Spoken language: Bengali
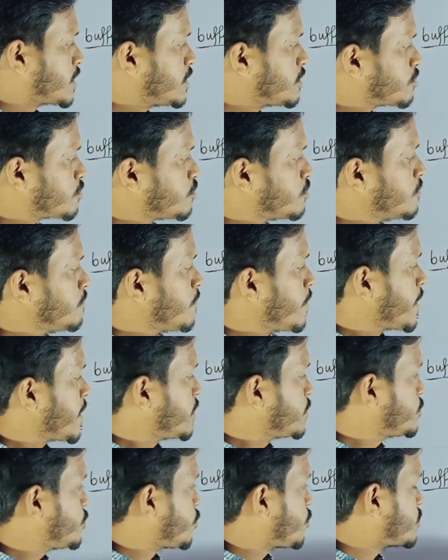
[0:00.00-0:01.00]
কিন্তু
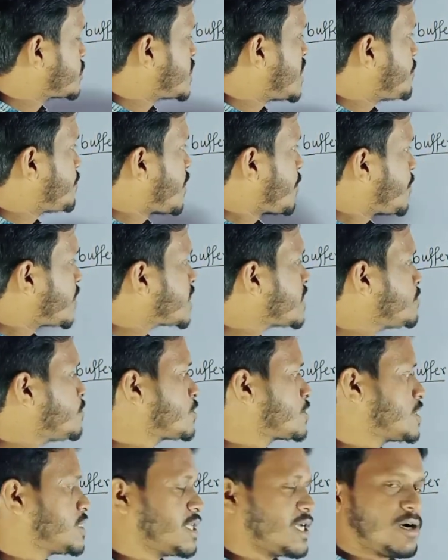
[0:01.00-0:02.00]
যখন সেটা বাফারের
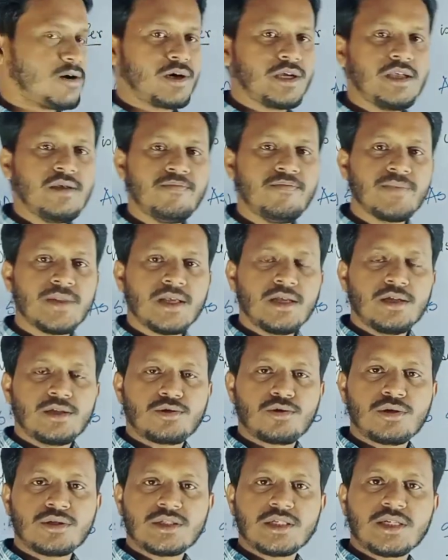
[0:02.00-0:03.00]
মধ্যে দেওয়া হয়
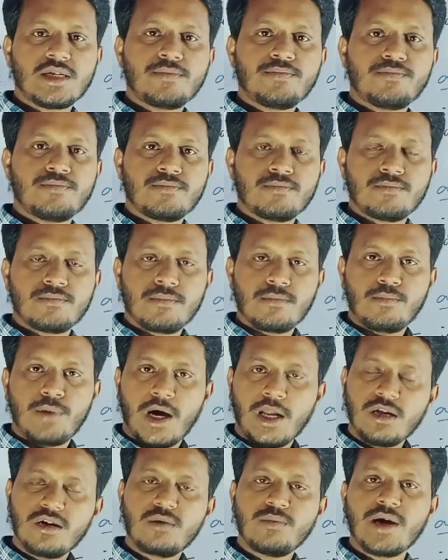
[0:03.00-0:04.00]
তখন সেটা
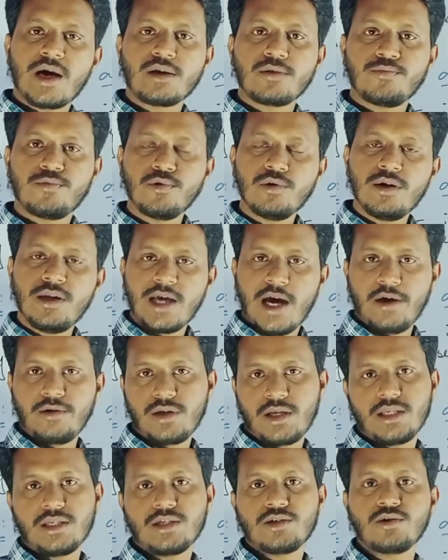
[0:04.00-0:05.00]
ভালোভাবে আরও ফুললি
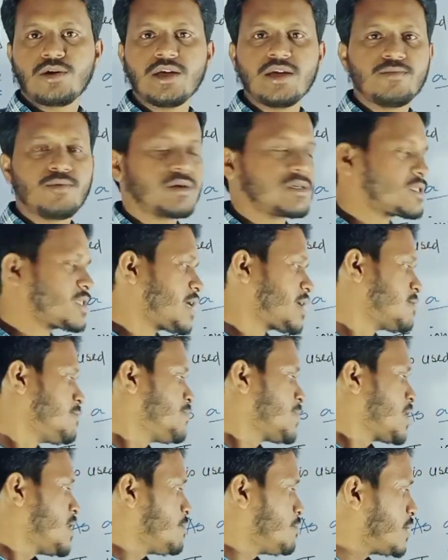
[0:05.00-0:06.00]
আয়োনাইজড হয় এবং তার
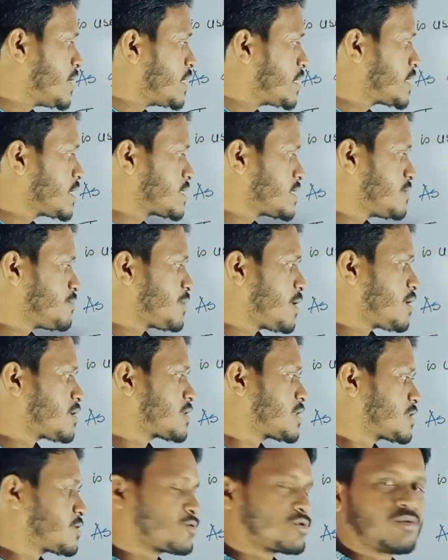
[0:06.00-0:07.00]
পেনিট্রেশন
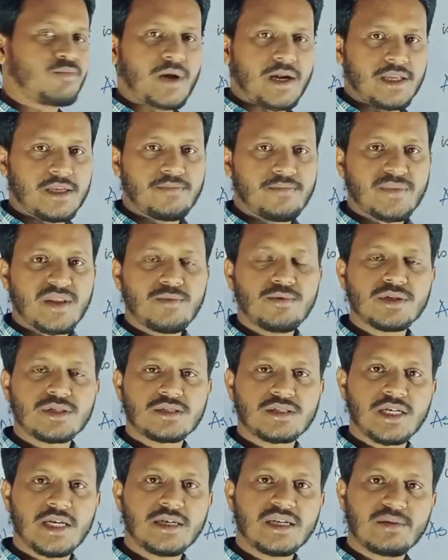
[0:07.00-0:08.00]
পাওয়ারটা তত বাড়ে এবং
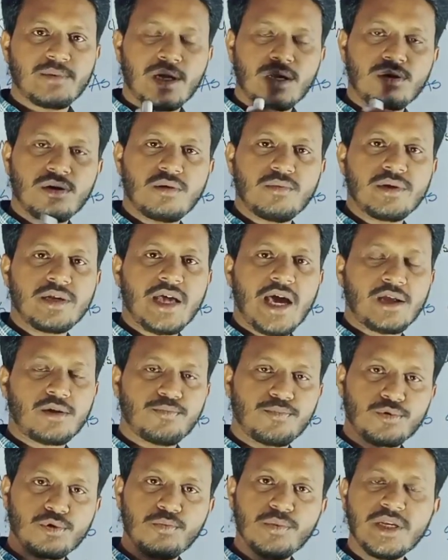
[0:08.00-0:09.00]
স্টেনটা ভালোভাবে নয় আরও
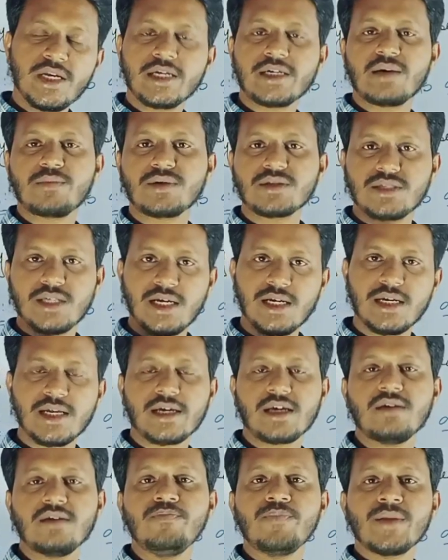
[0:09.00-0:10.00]
প্রমিনেন্ট আমরা
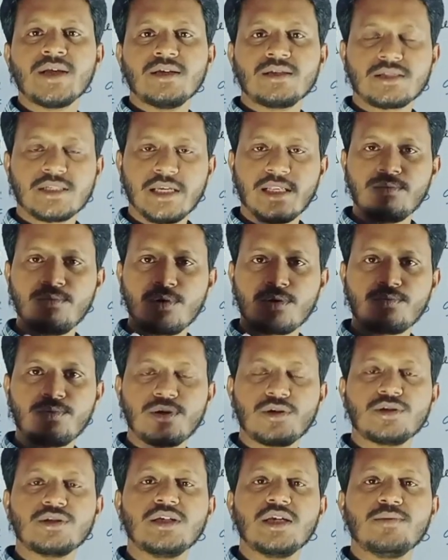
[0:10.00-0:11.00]
সেলটাকে সেল
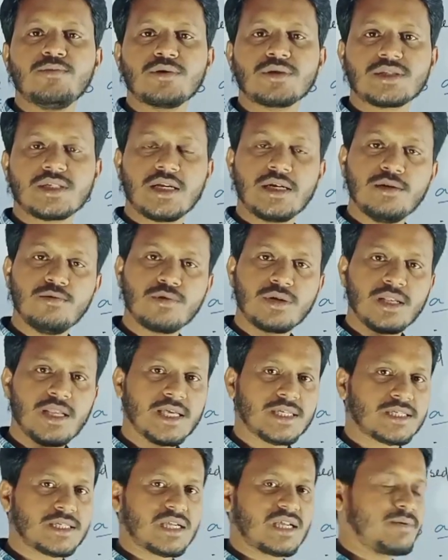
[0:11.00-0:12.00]
মরফোলজি এবং সেল
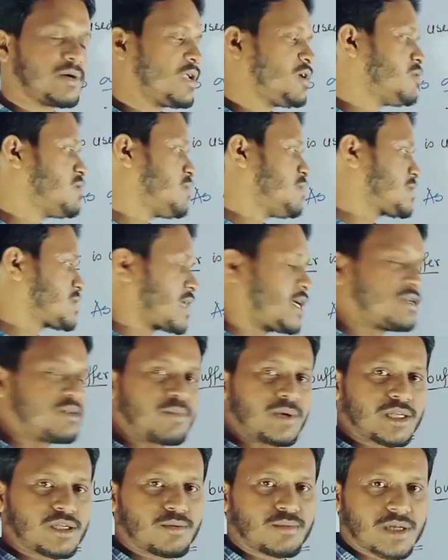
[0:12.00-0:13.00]
নিউক্লিয়াসটাকে ভালোভাবে বা
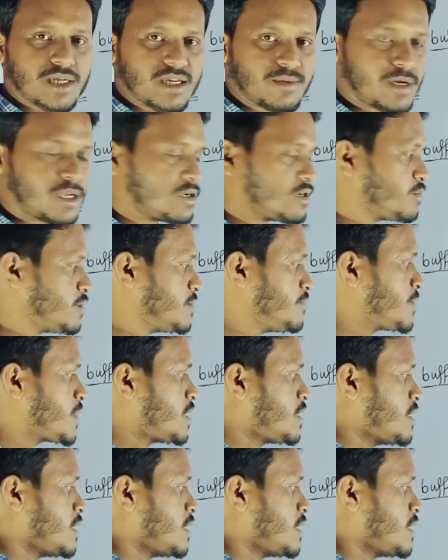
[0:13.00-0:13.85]
সাইটোপ্লাজমটাকে ভালোভাবে